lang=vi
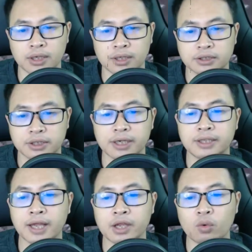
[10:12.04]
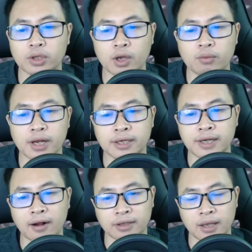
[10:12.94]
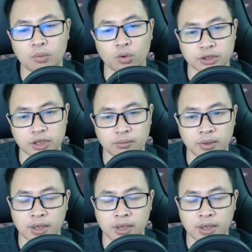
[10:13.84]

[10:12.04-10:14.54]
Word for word: Khí thế của thiếu niên càng thêm ổn trọng